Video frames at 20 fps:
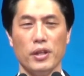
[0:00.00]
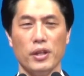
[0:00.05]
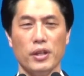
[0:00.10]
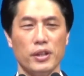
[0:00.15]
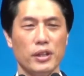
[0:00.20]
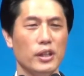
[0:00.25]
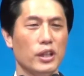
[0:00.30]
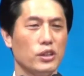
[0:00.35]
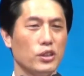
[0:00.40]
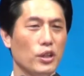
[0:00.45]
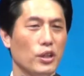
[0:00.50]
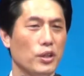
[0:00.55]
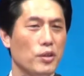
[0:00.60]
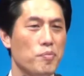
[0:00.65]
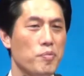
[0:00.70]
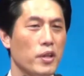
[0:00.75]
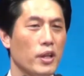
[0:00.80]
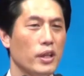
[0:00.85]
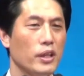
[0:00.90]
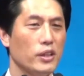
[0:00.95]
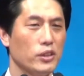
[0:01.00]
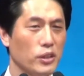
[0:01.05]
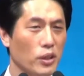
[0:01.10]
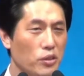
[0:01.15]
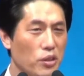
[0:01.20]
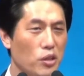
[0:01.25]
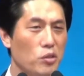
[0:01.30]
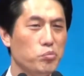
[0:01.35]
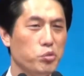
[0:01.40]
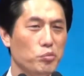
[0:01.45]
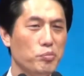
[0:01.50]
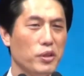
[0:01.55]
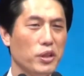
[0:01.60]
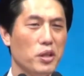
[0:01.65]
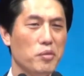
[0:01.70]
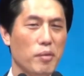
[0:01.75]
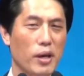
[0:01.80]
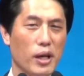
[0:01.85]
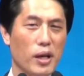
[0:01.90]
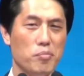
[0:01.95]
그래서 성경은
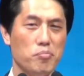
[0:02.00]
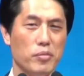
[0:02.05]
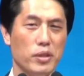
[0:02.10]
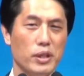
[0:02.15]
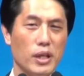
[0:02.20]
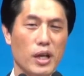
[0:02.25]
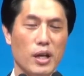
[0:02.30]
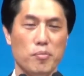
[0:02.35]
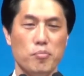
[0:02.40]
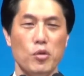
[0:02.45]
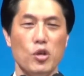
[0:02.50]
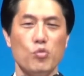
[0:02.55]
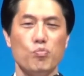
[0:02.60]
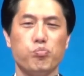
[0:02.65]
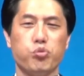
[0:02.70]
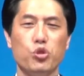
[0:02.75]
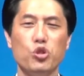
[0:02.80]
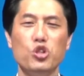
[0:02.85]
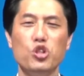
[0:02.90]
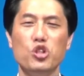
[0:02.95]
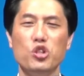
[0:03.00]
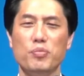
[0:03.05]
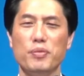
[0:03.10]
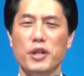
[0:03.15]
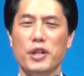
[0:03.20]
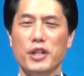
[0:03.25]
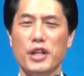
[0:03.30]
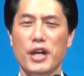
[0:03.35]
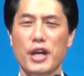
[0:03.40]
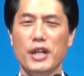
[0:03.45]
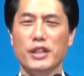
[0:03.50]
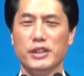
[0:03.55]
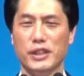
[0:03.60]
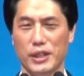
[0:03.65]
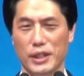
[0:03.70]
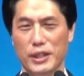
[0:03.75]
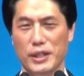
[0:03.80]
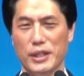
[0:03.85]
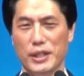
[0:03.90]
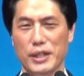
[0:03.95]
분명히 말합니다. 불변의
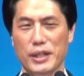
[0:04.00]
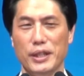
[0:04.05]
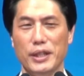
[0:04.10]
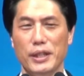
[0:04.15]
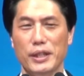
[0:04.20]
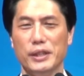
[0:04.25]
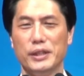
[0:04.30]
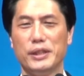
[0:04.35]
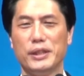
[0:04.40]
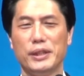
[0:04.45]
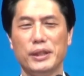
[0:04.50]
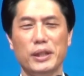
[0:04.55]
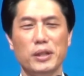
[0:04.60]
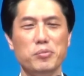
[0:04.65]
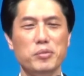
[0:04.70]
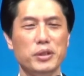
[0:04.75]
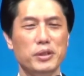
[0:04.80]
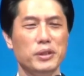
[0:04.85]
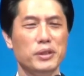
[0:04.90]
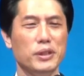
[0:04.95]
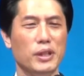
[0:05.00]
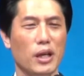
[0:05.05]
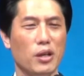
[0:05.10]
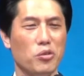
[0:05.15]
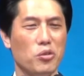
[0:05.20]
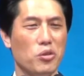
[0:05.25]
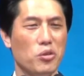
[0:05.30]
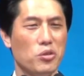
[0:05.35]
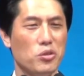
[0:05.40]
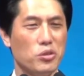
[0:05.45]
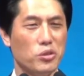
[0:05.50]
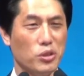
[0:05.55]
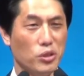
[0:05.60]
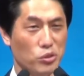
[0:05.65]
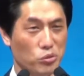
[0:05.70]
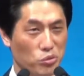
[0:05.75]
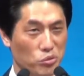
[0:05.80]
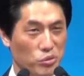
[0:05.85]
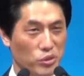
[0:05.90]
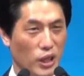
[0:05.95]
진리, 심은 대로
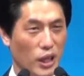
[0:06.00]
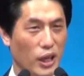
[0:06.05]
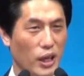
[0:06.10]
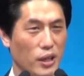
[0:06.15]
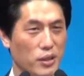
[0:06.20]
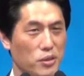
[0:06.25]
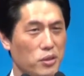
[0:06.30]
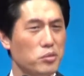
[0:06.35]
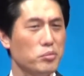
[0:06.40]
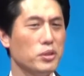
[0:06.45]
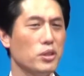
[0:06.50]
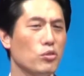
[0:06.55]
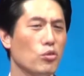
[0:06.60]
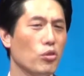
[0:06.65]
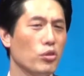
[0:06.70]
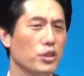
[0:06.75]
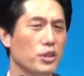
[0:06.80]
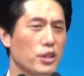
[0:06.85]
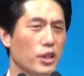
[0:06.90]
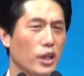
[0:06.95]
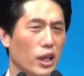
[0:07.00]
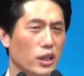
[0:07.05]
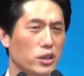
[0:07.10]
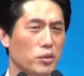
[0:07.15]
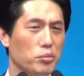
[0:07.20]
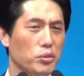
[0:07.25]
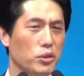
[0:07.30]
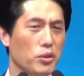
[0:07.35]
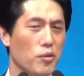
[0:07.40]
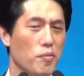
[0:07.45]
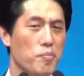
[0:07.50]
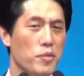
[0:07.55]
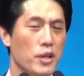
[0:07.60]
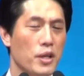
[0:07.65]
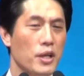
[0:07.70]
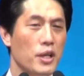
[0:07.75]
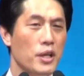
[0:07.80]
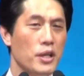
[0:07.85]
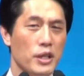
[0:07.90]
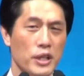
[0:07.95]
거둔다. 여러분, 이거 꼭 기억하십시오.
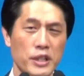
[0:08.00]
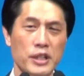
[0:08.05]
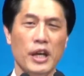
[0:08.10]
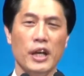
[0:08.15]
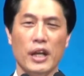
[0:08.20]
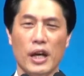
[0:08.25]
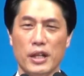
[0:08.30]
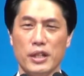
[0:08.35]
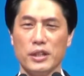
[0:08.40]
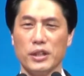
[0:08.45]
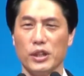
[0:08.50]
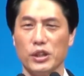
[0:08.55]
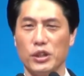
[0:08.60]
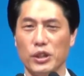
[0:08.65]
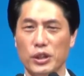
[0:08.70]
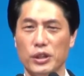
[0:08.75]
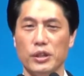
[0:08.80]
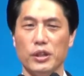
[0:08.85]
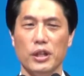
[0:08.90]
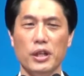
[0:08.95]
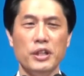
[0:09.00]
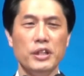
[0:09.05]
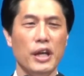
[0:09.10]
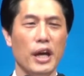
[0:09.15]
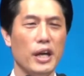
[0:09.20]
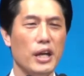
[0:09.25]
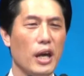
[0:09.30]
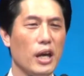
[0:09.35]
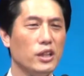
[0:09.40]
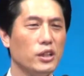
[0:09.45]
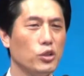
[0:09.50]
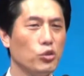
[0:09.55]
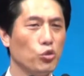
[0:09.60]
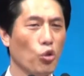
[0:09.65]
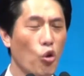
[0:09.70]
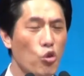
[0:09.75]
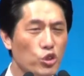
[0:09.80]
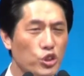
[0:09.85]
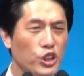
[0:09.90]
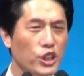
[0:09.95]
은혜라는 것은 은혜의
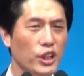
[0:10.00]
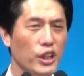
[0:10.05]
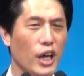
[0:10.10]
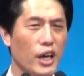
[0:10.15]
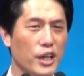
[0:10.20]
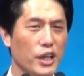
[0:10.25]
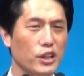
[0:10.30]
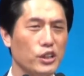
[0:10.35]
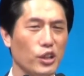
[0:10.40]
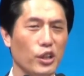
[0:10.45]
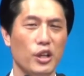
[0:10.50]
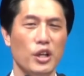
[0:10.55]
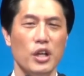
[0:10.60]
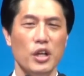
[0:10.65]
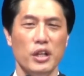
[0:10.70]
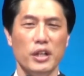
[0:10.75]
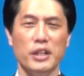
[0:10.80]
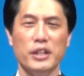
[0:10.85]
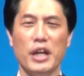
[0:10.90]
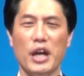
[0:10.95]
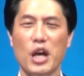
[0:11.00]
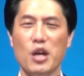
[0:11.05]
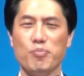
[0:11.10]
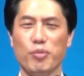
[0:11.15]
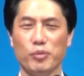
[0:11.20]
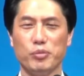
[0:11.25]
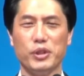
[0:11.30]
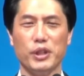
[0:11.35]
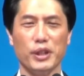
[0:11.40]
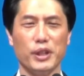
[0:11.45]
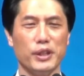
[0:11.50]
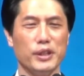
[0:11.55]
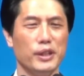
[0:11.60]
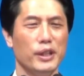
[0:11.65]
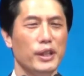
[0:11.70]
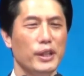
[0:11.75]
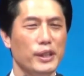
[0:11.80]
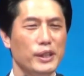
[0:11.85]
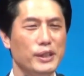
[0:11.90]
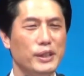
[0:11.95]
통치 아래서 은혜의 법칙은
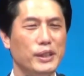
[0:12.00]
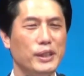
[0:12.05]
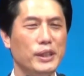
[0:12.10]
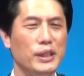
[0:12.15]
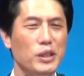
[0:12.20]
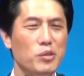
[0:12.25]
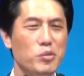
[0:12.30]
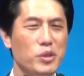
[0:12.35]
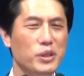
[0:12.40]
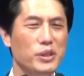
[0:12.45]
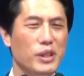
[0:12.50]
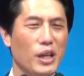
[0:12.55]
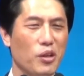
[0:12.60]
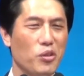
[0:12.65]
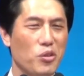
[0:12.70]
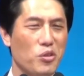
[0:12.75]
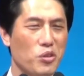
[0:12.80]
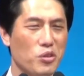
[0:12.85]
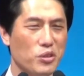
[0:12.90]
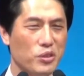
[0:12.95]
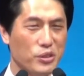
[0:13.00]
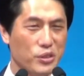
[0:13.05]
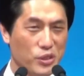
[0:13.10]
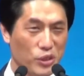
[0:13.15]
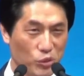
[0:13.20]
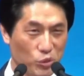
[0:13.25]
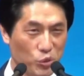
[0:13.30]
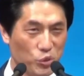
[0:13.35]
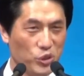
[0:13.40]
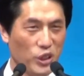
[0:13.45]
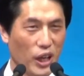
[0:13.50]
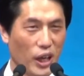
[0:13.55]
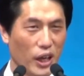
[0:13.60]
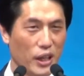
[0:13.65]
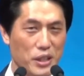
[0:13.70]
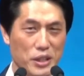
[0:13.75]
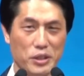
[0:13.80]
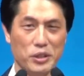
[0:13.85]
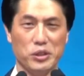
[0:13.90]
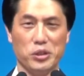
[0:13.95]
심은 대로
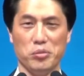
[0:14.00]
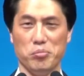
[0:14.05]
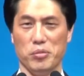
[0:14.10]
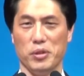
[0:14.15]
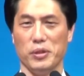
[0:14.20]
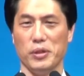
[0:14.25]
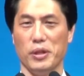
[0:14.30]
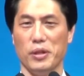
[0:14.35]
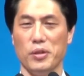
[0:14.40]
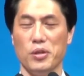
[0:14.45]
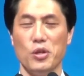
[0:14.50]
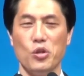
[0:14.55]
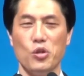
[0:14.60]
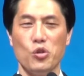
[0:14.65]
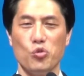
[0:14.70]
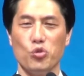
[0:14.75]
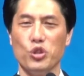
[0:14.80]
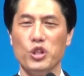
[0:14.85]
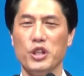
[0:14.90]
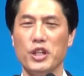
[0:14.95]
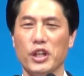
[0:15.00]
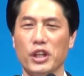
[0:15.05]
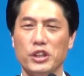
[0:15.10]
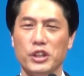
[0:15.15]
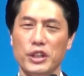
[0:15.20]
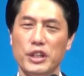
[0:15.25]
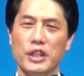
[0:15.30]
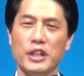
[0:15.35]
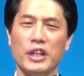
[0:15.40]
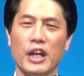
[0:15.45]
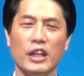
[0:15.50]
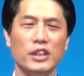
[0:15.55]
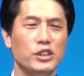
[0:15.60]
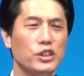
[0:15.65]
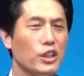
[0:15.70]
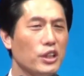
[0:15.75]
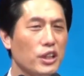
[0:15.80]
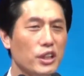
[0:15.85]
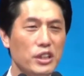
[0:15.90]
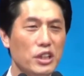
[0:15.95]
거둔다. 이것입니다. 우리는 이것이
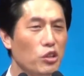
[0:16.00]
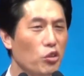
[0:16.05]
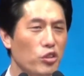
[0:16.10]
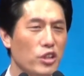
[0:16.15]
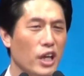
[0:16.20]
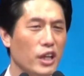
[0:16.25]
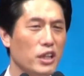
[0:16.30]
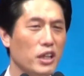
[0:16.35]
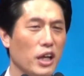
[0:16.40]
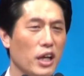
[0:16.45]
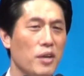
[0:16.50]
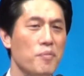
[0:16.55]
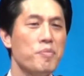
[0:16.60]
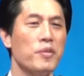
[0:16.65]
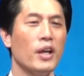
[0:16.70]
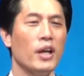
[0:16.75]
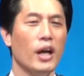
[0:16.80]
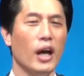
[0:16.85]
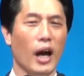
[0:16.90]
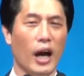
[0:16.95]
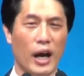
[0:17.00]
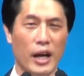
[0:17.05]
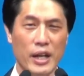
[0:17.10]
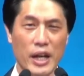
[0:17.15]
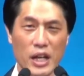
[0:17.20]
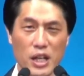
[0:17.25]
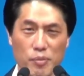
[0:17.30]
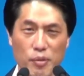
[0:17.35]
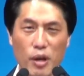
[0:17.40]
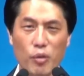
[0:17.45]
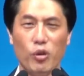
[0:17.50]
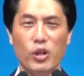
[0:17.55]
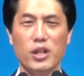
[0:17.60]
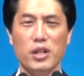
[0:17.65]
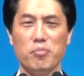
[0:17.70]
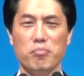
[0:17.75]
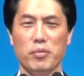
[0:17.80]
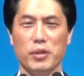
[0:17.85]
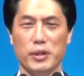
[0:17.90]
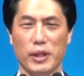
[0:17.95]
인간적인 이론이 아니라 하나님의
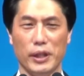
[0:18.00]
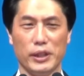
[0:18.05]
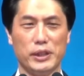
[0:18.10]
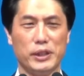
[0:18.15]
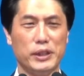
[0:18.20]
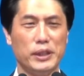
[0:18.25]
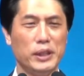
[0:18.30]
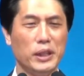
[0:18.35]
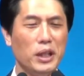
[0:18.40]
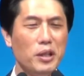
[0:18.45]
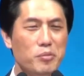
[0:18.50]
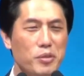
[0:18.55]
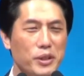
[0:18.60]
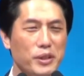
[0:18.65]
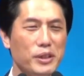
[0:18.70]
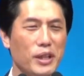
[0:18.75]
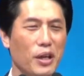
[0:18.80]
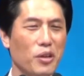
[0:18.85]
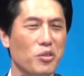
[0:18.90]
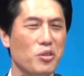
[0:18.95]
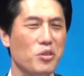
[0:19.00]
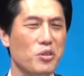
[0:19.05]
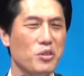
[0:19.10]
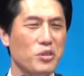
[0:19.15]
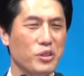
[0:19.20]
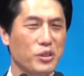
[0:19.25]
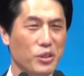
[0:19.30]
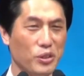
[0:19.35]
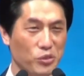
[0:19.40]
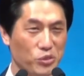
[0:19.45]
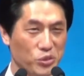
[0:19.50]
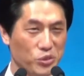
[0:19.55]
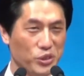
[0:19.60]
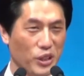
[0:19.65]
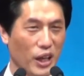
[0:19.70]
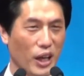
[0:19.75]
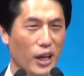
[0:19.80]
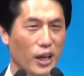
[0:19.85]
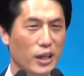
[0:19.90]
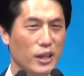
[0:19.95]
원리입니다. 심은 대로
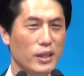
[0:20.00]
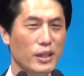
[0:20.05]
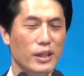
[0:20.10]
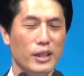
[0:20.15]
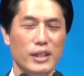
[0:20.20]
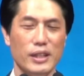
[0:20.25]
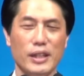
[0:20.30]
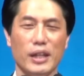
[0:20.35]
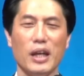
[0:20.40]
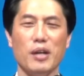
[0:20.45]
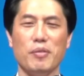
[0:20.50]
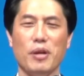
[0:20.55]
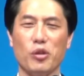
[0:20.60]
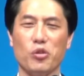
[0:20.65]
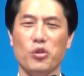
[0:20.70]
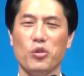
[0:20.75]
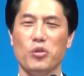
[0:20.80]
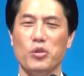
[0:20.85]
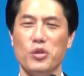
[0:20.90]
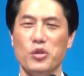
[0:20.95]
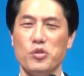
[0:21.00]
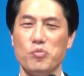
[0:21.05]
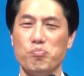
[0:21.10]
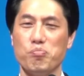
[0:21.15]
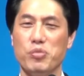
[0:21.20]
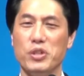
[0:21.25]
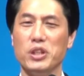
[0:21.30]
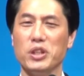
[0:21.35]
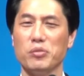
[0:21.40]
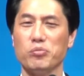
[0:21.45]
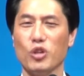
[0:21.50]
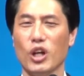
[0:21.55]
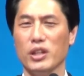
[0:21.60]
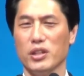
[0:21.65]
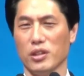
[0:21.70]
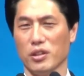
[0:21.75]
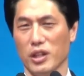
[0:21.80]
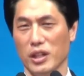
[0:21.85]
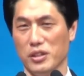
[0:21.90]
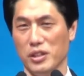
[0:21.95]
거둔다. 이게 바로 믿음과
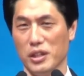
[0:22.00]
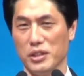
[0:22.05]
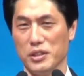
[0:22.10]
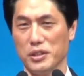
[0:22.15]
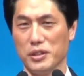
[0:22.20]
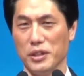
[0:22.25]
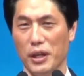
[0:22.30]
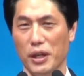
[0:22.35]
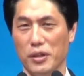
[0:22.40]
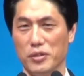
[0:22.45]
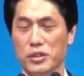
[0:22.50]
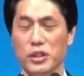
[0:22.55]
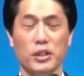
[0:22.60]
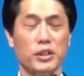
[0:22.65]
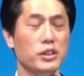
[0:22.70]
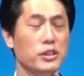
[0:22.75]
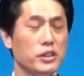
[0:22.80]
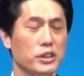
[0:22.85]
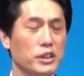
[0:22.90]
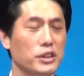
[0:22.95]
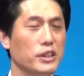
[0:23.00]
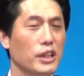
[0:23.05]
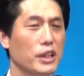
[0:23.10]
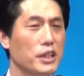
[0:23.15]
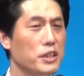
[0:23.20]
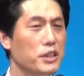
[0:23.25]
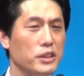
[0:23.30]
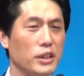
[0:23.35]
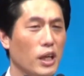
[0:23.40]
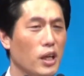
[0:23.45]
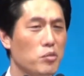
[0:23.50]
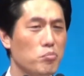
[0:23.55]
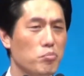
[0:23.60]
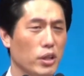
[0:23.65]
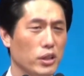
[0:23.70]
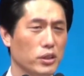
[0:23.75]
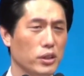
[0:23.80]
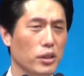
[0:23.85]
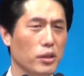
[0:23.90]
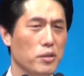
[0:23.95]
연관되는 거예요. 저 그 진짜 이런 사람
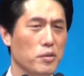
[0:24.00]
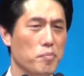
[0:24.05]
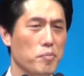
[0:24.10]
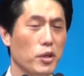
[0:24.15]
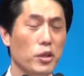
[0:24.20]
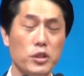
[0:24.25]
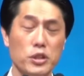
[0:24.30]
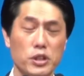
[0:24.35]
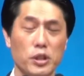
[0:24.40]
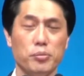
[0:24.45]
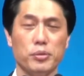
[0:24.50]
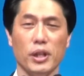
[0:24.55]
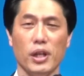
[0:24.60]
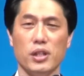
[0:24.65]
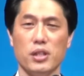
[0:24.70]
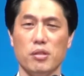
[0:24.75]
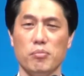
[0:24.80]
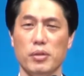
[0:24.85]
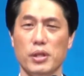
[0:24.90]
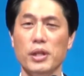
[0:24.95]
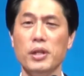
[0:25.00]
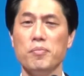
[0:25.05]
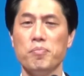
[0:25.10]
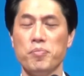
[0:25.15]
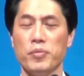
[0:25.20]
봤어요. 어느 집사님이